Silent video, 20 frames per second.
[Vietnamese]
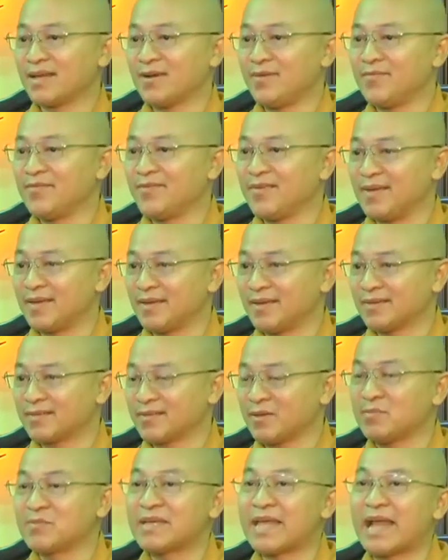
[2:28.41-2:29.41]
công việc
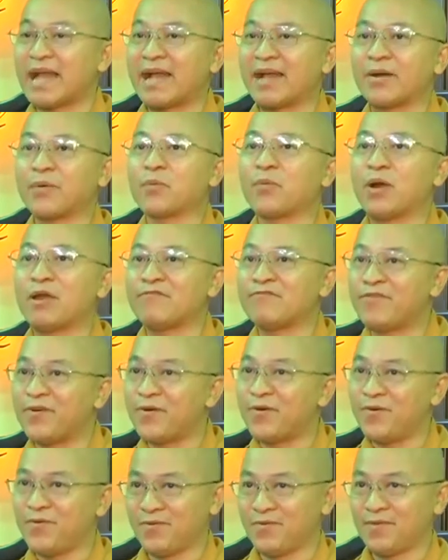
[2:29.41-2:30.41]
trong nhà ngoài
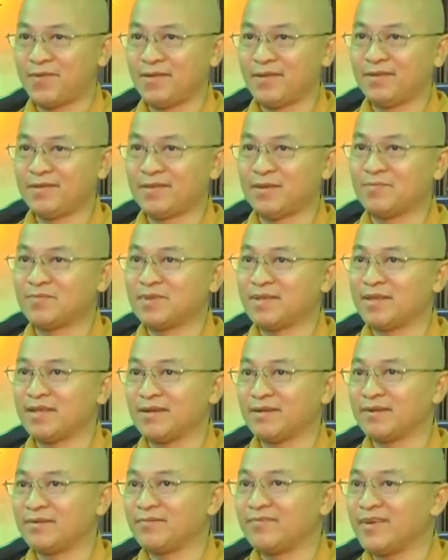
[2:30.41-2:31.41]
phố thậm chí
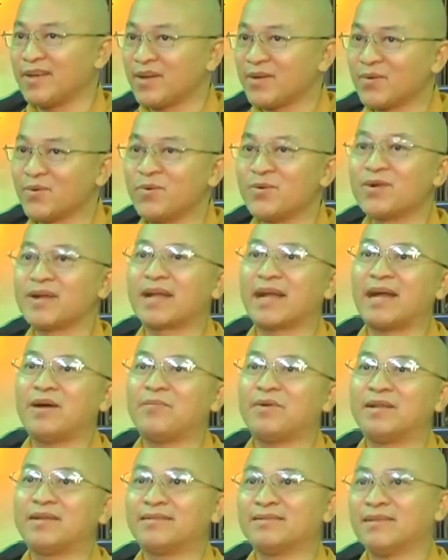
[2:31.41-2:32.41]
là việc luôn
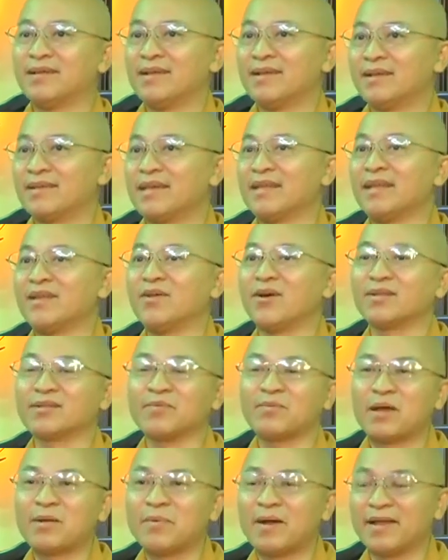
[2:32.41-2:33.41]
cả bên gia đình họ
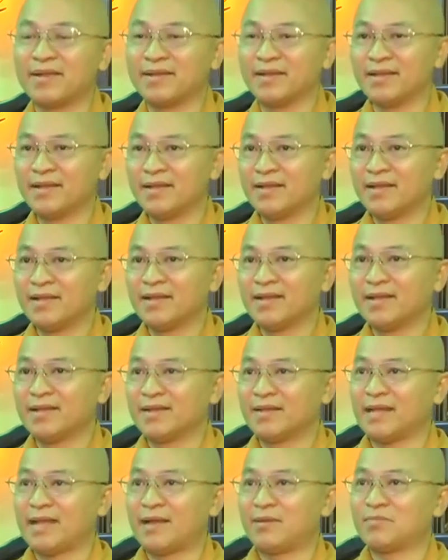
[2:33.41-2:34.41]
tộc hai bên
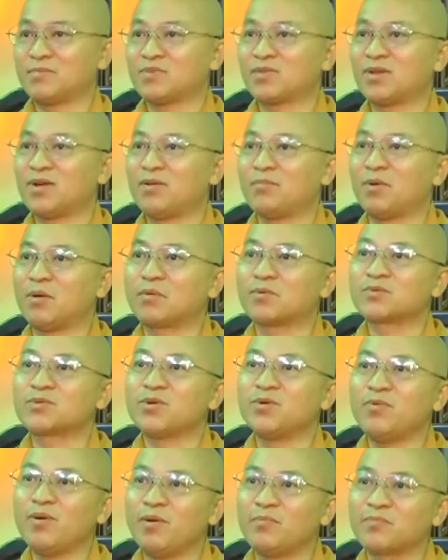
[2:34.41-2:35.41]
làm cho một
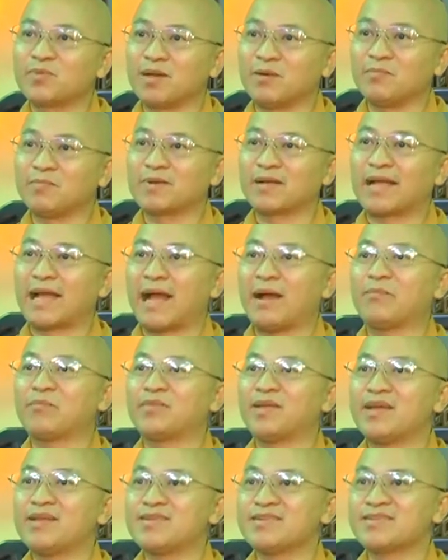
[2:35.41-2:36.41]
số ông chồng
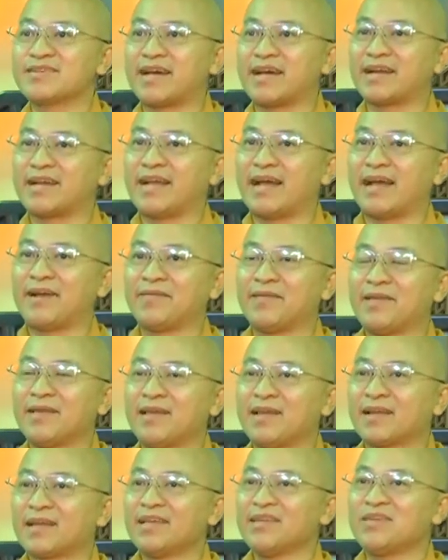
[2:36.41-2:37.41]
cảm thấy rằng là
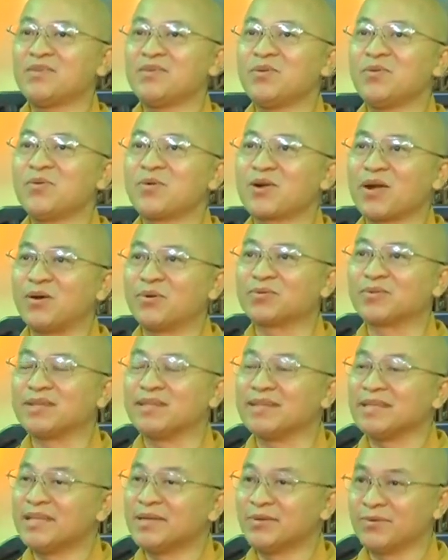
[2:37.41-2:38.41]
cái nhu cầu
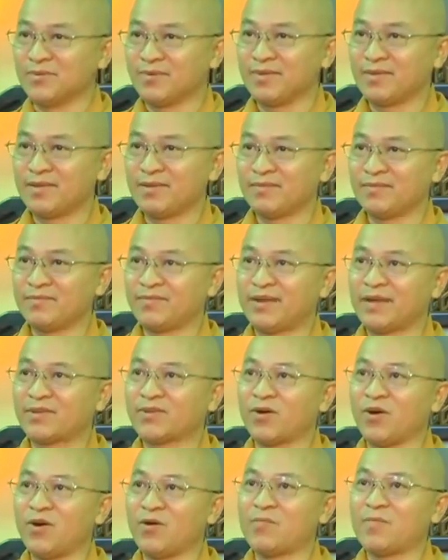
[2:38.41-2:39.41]
tình yêu và
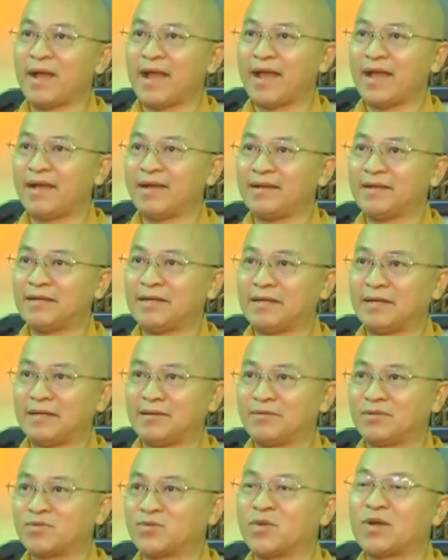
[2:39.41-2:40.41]
thỏa mãn
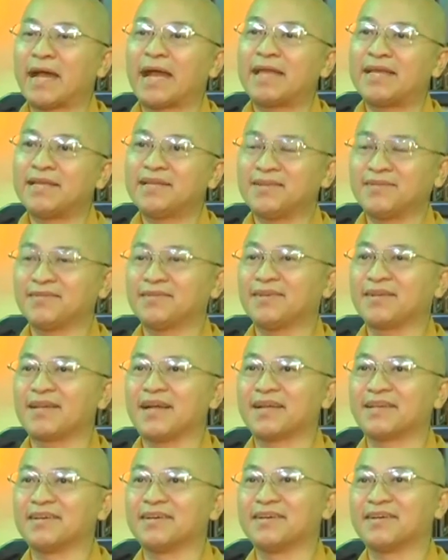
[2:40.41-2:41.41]
à, chuyện ấy đó
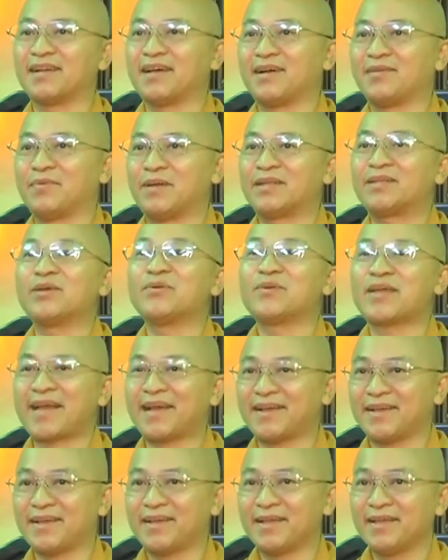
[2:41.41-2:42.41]
gần như là bị thiếu
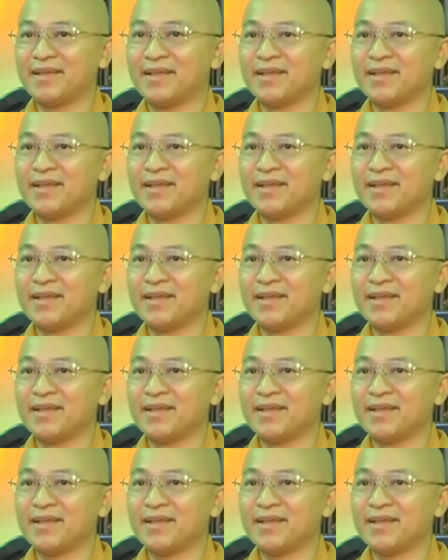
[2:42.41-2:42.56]
vắng